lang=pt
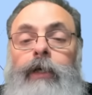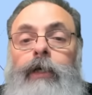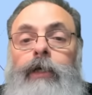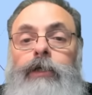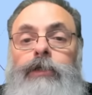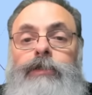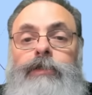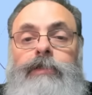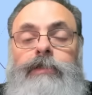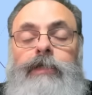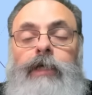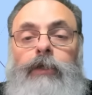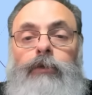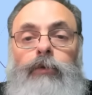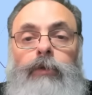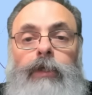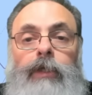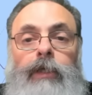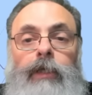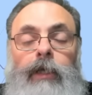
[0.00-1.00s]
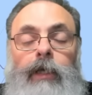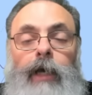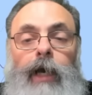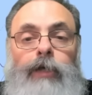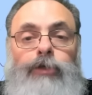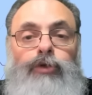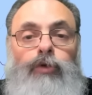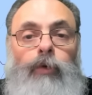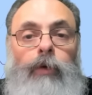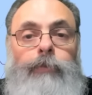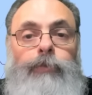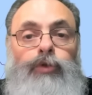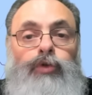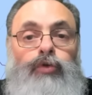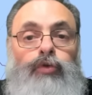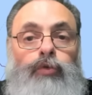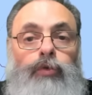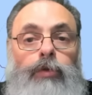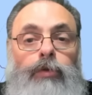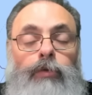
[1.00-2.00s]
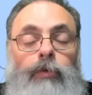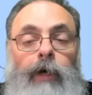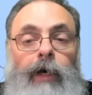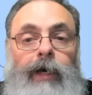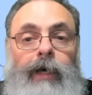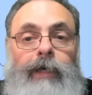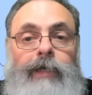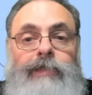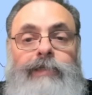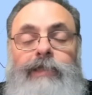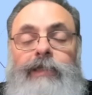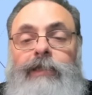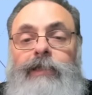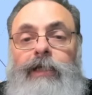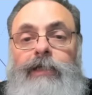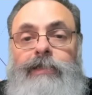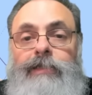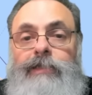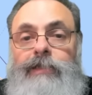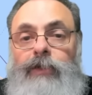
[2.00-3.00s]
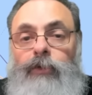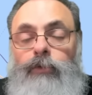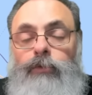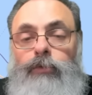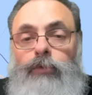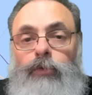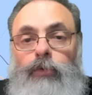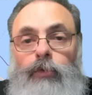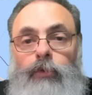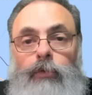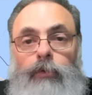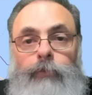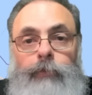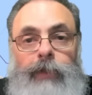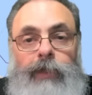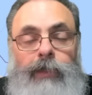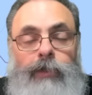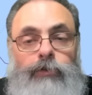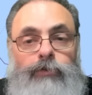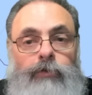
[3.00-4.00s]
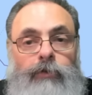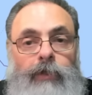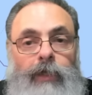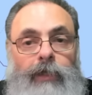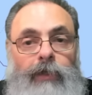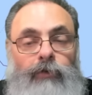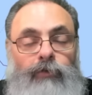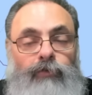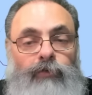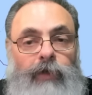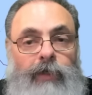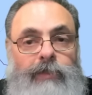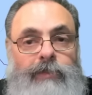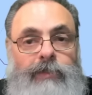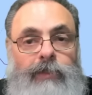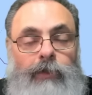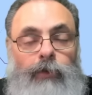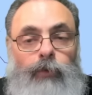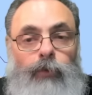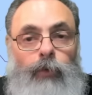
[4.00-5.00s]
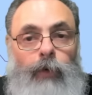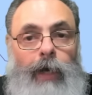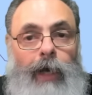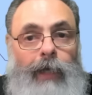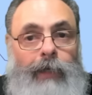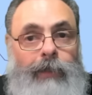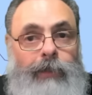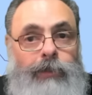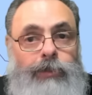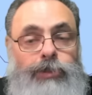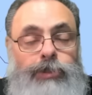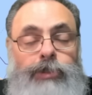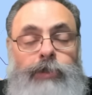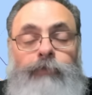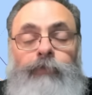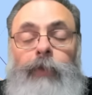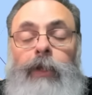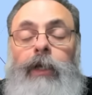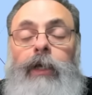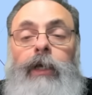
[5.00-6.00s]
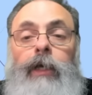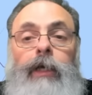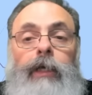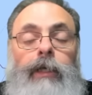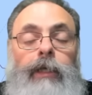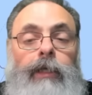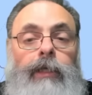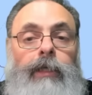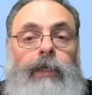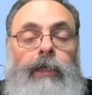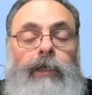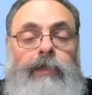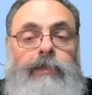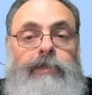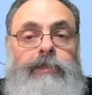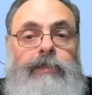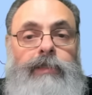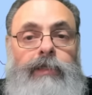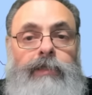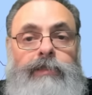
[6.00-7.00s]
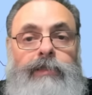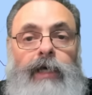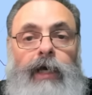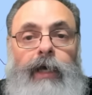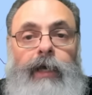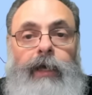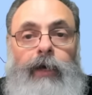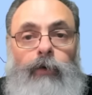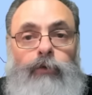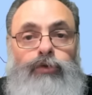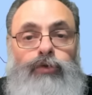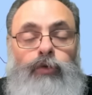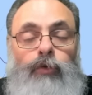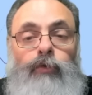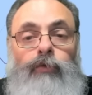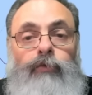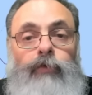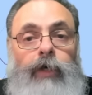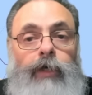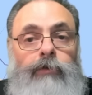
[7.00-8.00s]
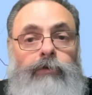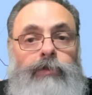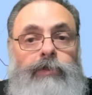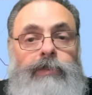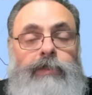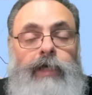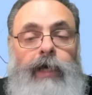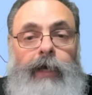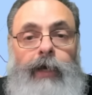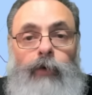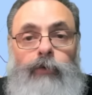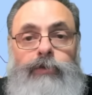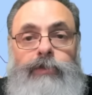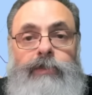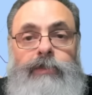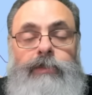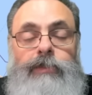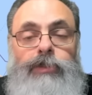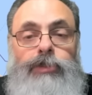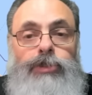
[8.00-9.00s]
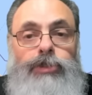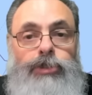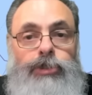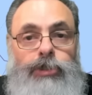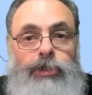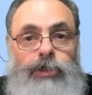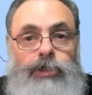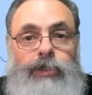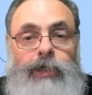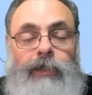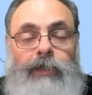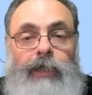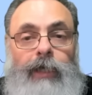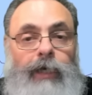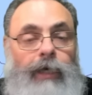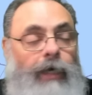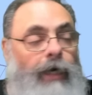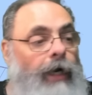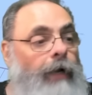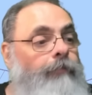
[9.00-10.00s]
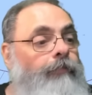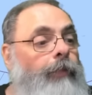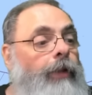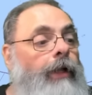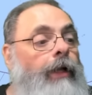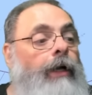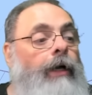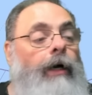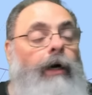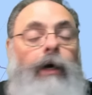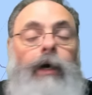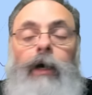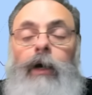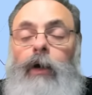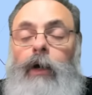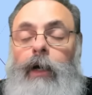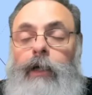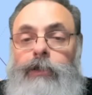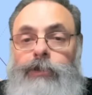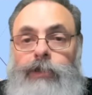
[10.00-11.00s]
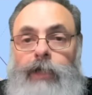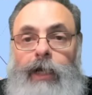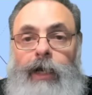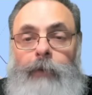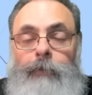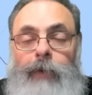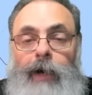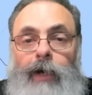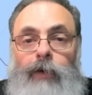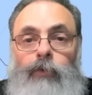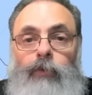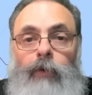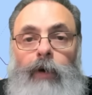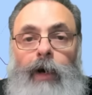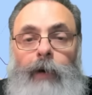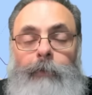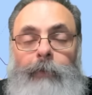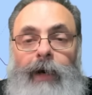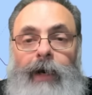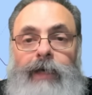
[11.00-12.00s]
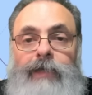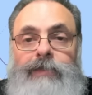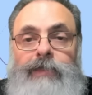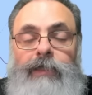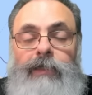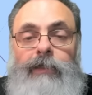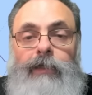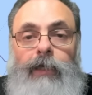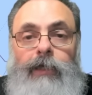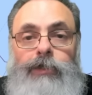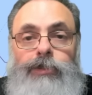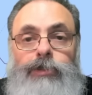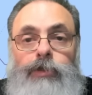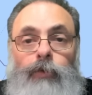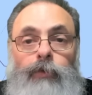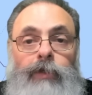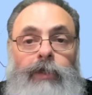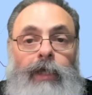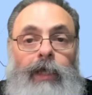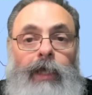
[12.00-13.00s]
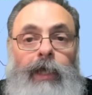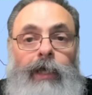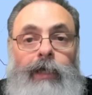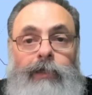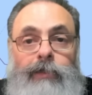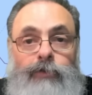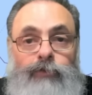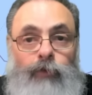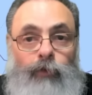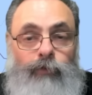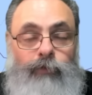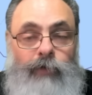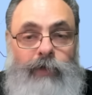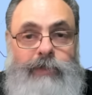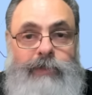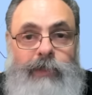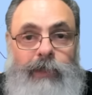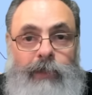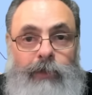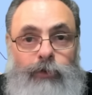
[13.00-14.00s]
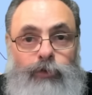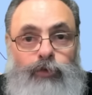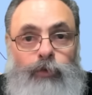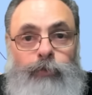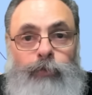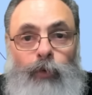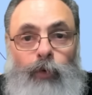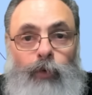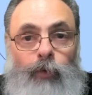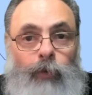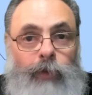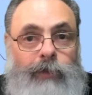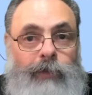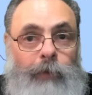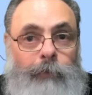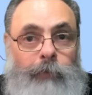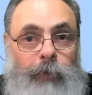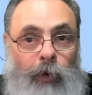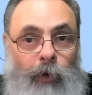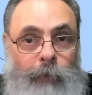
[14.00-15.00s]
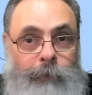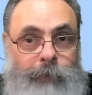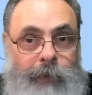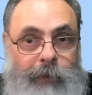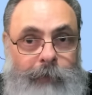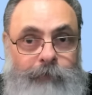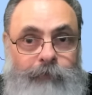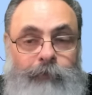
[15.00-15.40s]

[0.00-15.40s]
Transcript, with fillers: dizendo que acham um absurdo a hesitação do ministro da Defesa, o Galante, e que se Israel, se o governo de Israel desistir de atacar, uh, uh, de acabar com o Hamas ali na região, que eles vão fazer isso por conta própria.